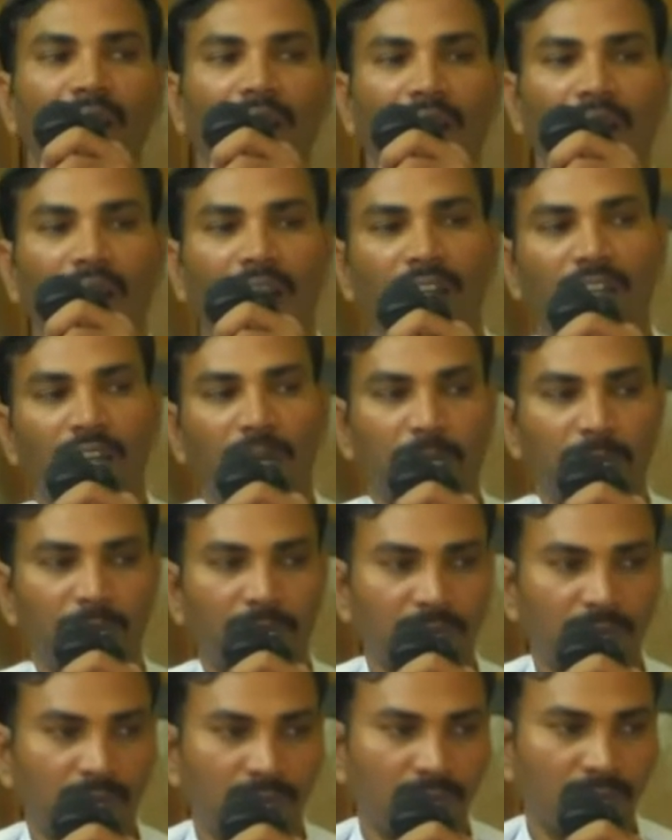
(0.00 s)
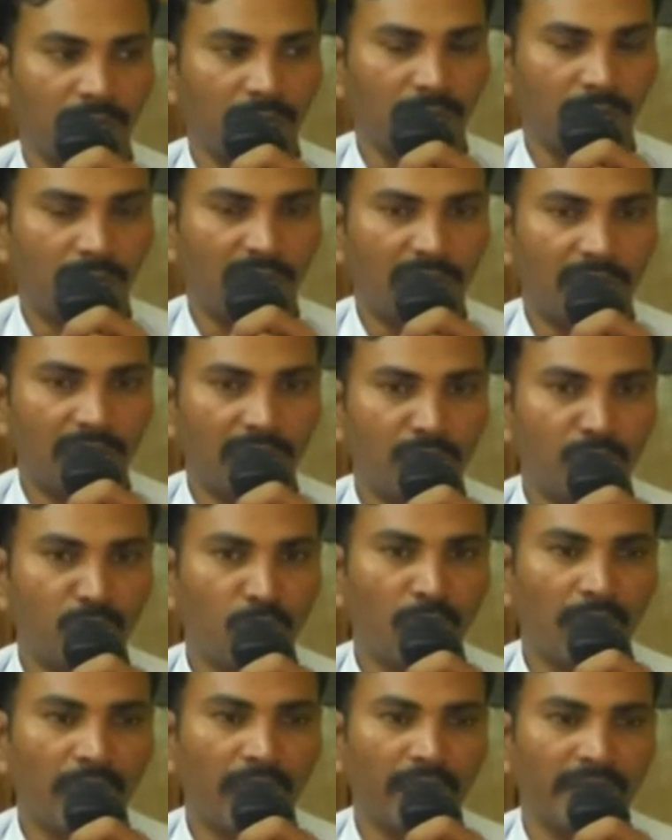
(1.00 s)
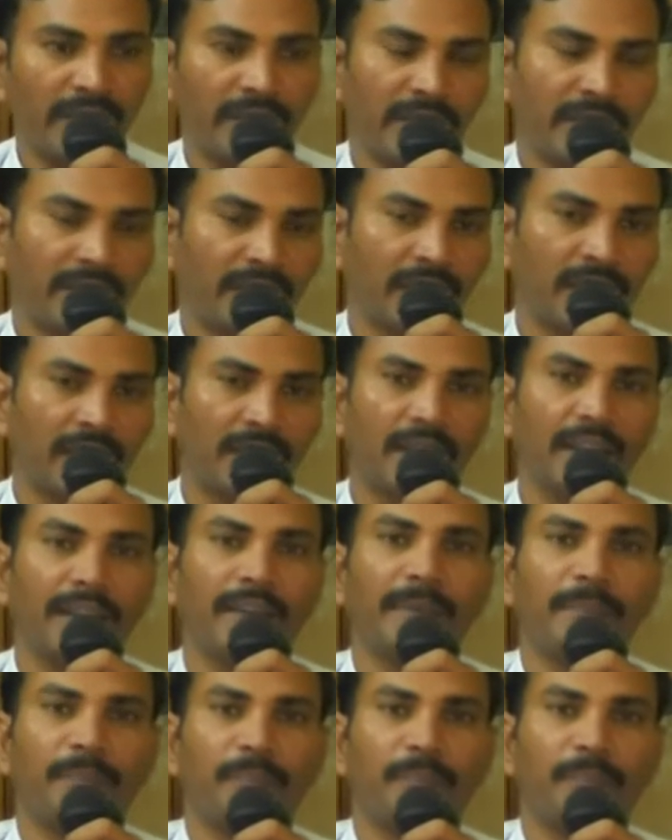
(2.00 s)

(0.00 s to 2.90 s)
అలాంటప్పుడు ఈ గొర్రె ఏం చేసిందంటే